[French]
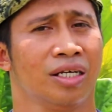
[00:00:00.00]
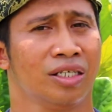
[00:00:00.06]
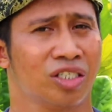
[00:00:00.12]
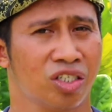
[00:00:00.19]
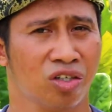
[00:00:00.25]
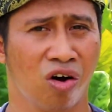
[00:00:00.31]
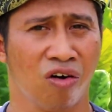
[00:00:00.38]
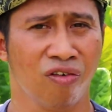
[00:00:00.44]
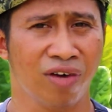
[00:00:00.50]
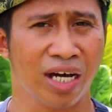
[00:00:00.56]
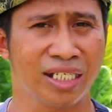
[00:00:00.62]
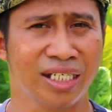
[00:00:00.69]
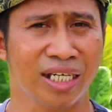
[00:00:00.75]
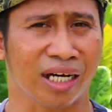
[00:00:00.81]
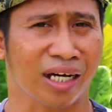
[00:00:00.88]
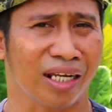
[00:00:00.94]
ce qu'on va
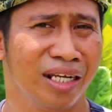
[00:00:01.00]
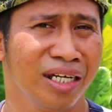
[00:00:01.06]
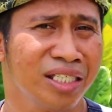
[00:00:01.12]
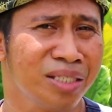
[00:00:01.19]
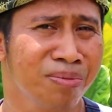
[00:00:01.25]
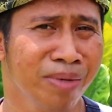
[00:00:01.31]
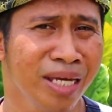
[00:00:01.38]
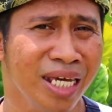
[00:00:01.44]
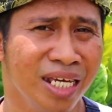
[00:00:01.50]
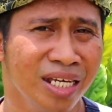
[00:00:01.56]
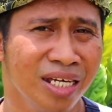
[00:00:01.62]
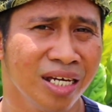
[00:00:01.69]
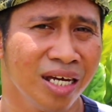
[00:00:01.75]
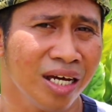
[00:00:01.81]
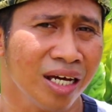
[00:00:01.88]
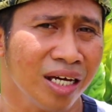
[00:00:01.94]
dire, le
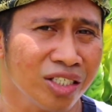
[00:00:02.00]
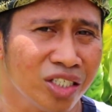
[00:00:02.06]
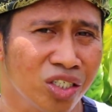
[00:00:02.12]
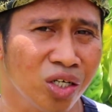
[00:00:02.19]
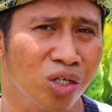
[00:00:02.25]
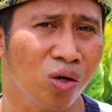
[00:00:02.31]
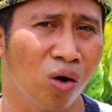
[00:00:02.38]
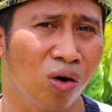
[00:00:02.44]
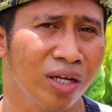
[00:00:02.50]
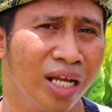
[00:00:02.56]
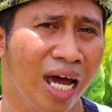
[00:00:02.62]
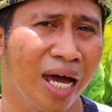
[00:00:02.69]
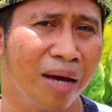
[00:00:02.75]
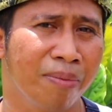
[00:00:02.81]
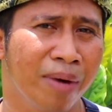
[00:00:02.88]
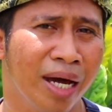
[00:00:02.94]
SMIG, ce qu'on
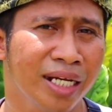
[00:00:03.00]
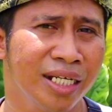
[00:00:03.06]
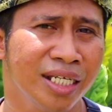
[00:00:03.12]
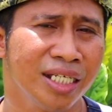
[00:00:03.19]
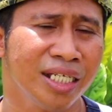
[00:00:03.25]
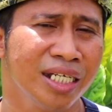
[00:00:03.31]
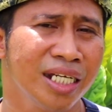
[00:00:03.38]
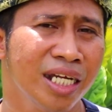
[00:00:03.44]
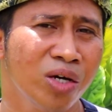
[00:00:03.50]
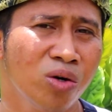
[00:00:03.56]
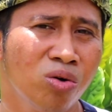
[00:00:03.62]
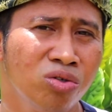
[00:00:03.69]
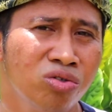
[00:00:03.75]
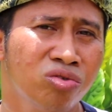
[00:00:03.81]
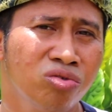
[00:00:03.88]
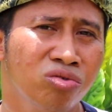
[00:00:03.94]
a à Bali, il est
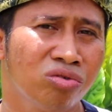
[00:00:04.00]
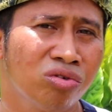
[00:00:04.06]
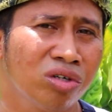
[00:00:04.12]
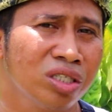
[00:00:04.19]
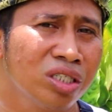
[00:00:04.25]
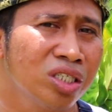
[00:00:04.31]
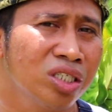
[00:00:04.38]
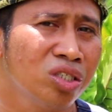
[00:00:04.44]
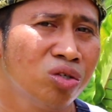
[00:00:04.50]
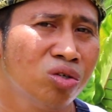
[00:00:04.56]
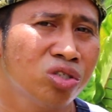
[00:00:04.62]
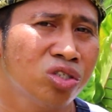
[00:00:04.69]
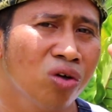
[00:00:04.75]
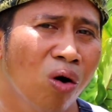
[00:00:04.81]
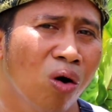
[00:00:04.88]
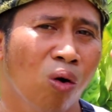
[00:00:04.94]
autour de
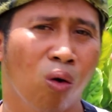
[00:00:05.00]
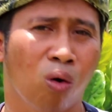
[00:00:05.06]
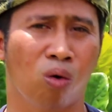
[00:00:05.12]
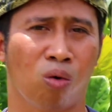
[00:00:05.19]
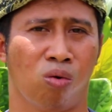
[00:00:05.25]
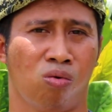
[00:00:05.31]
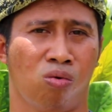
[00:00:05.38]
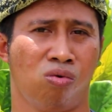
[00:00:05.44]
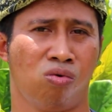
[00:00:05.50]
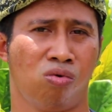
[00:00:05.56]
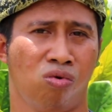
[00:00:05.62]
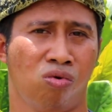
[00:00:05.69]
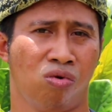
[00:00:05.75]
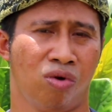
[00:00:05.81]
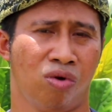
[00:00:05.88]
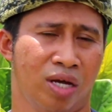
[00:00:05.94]
200 euros.
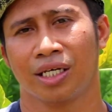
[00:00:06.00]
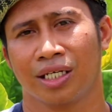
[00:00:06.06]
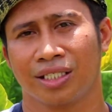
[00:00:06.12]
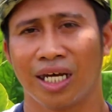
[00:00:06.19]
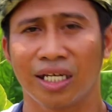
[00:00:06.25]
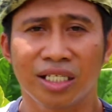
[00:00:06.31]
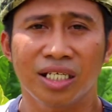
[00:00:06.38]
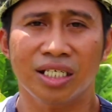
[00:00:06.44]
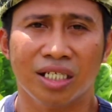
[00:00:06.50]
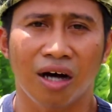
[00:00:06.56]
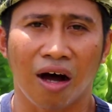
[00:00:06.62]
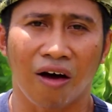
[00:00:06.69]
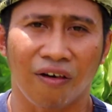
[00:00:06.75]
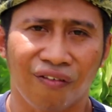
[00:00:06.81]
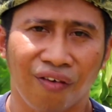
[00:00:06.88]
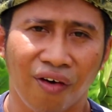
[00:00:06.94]
Tandis
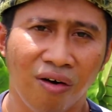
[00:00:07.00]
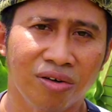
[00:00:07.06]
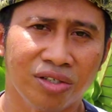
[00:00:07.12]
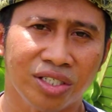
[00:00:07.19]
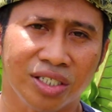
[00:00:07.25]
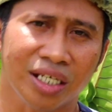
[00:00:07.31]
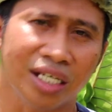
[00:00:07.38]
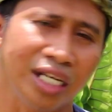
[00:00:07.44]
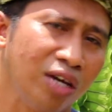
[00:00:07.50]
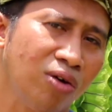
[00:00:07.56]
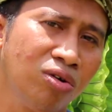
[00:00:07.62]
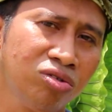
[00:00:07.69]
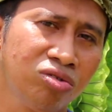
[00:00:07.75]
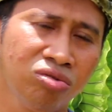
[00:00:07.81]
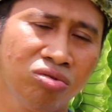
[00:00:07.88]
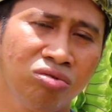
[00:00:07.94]
qu'en France, il est
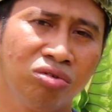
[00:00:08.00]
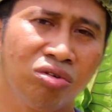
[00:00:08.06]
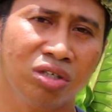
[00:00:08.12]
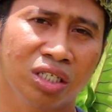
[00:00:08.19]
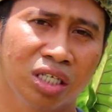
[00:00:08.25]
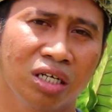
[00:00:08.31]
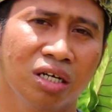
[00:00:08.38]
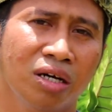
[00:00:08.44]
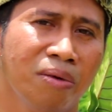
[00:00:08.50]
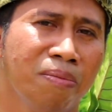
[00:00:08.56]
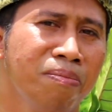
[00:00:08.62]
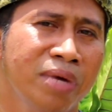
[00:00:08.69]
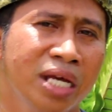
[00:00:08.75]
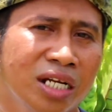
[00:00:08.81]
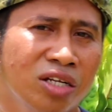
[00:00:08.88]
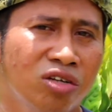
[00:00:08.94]
autour de
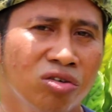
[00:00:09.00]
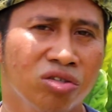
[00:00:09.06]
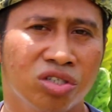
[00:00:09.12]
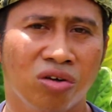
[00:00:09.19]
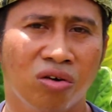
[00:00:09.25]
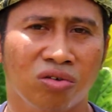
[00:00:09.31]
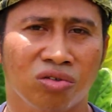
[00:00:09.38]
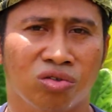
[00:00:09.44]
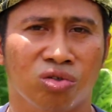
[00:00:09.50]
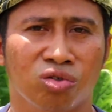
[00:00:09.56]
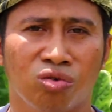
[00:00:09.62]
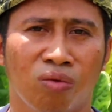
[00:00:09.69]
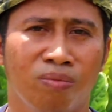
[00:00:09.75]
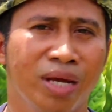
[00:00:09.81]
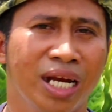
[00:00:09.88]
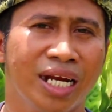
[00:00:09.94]
1200
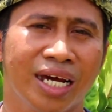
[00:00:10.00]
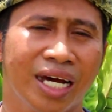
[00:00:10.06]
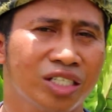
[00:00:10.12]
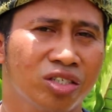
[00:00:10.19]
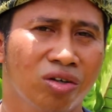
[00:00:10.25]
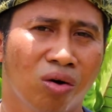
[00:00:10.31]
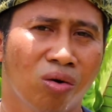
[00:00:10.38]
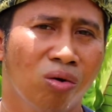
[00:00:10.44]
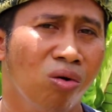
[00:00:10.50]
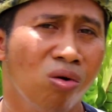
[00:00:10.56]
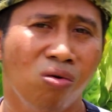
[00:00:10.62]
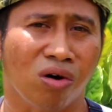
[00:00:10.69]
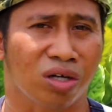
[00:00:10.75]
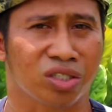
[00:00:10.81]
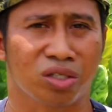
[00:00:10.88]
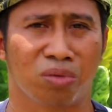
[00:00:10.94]
jusqu'aux 1400
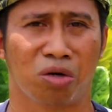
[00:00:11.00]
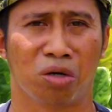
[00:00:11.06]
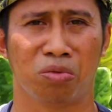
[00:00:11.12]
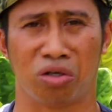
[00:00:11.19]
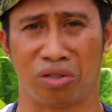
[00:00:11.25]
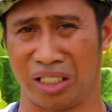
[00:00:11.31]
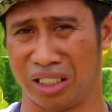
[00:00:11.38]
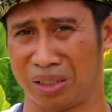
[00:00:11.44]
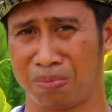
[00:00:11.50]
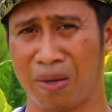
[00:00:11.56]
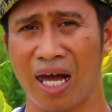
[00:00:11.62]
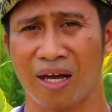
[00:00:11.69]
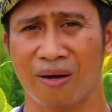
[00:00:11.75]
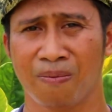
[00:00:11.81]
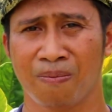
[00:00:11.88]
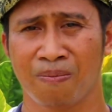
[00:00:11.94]
euros en ce moment, n'est-ce
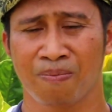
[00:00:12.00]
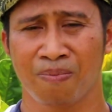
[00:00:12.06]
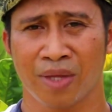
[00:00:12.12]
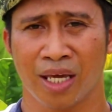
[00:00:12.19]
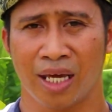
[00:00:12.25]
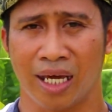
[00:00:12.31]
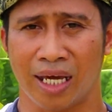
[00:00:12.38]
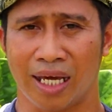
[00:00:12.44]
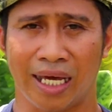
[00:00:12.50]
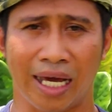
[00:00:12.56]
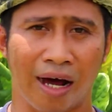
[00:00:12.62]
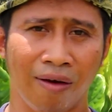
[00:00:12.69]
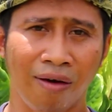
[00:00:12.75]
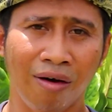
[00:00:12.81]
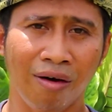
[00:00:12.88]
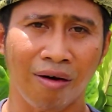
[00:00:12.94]
pas Et
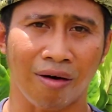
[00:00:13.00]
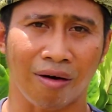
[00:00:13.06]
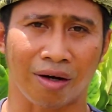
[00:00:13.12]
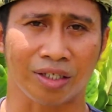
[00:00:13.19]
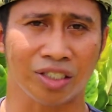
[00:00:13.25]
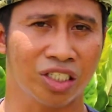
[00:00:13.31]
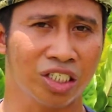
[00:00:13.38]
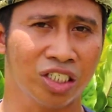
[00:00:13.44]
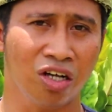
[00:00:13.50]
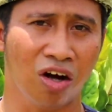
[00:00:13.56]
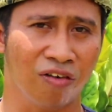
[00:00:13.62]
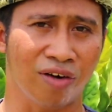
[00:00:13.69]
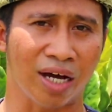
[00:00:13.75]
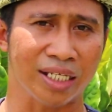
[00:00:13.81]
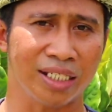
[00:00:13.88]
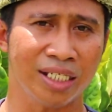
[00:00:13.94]
alors, si
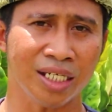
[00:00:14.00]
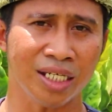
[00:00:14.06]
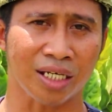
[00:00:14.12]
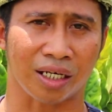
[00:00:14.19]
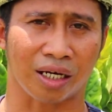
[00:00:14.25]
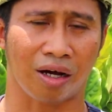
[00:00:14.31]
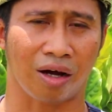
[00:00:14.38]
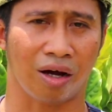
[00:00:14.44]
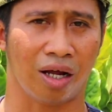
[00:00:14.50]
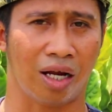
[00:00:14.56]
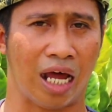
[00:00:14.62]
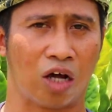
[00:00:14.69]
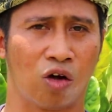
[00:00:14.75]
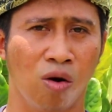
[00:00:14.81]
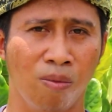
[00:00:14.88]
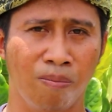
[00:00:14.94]
on va dire
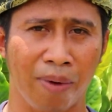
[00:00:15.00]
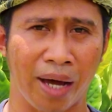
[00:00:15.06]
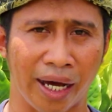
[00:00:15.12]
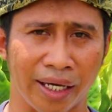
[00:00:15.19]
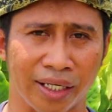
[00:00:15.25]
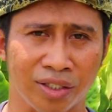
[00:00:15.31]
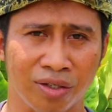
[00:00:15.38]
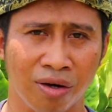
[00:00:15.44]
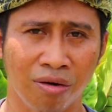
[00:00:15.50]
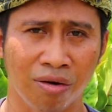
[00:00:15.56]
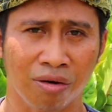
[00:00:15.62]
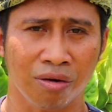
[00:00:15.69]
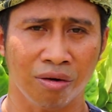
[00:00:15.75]
la comparaison,